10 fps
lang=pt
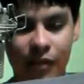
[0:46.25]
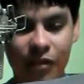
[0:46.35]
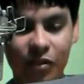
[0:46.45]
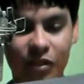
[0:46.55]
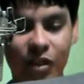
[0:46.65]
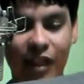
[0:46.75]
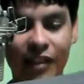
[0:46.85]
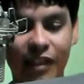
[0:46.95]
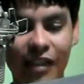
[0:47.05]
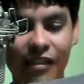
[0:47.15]
No
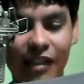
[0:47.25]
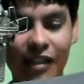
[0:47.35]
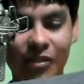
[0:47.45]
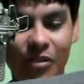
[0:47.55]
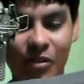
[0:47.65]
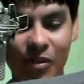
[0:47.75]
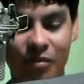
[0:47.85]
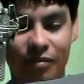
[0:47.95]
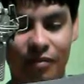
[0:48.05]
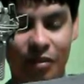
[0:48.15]
Tocantins e no
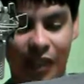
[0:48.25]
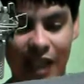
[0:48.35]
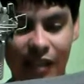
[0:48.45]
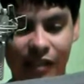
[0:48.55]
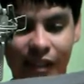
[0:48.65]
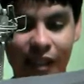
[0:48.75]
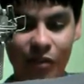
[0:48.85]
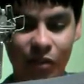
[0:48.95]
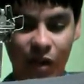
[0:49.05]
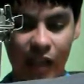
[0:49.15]
sul, no leste e
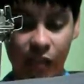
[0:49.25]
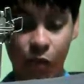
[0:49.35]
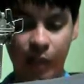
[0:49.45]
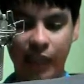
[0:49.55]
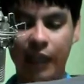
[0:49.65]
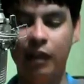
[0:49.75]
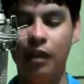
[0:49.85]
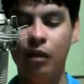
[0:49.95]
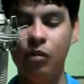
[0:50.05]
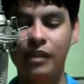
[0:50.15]
no norte do Pará,
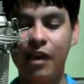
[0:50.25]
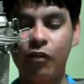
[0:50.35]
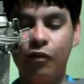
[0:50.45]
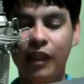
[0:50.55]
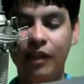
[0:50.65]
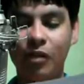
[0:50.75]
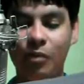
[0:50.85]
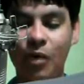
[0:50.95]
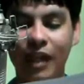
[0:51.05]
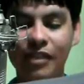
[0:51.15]
o céu fica
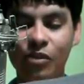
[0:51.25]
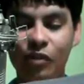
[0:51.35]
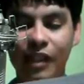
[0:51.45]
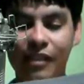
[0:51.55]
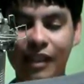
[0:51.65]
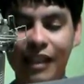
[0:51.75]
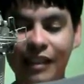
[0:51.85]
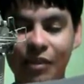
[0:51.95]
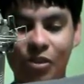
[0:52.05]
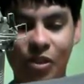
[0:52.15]
com poucas nuvens e
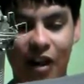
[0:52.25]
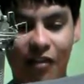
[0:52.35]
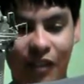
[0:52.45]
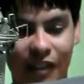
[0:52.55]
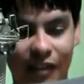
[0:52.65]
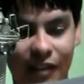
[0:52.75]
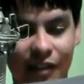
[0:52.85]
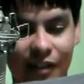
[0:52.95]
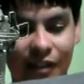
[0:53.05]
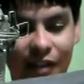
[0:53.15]
não chove.
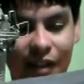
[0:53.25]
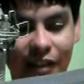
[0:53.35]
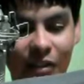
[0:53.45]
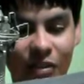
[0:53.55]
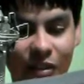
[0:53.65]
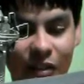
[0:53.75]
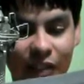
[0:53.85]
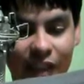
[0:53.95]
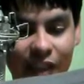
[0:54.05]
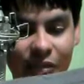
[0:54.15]
Em
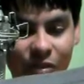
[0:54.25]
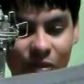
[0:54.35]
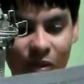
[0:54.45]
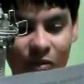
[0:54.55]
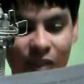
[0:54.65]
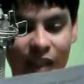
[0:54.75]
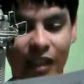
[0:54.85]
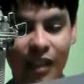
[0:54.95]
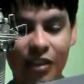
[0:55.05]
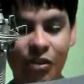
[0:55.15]
Rondônia e no sul
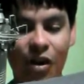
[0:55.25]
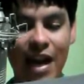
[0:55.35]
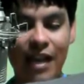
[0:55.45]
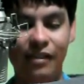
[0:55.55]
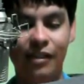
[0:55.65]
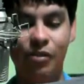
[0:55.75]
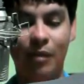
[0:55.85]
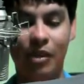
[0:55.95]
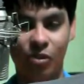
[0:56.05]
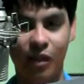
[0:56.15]
e no oeste do
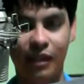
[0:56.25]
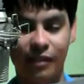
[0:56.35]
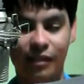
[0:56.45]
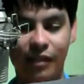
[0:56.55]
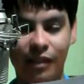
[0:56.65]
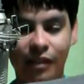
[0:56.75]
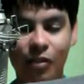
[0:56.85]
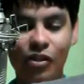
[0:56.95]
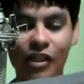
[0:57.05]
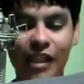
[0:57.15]
Amazonas,
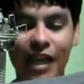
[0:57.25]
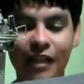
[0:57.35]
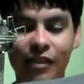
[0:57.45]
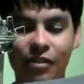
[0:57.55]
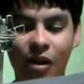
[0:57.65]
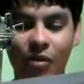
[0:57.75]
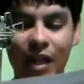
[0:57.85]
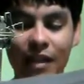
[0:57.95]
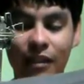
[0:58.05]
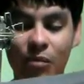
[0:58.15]
o dia é de sol
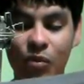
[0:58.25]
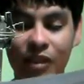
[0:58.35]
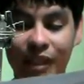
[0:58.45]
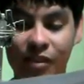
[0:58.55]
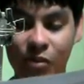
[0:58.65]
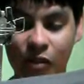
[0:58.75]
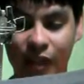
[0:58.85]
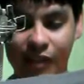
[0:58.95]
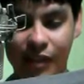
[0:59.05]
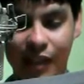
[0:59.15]
entre muitas
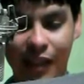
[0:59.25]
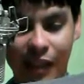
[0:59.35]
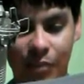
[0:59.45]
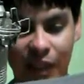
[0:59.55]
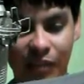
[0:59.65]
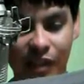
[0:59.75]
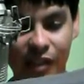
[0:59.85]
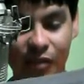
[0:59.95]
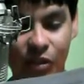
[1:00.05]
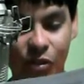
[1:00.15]
nuvens e
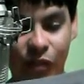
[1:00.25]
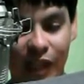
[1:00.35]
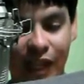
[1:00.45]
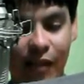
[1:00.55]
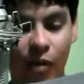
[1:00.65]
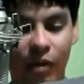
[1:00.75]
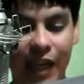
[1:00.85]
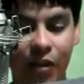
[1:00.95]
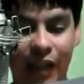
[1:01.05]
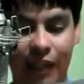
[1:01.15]
previsão de chuva a
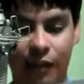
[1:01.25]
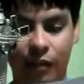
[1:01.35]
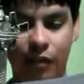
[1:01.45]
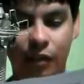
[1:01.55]
qualquer hora.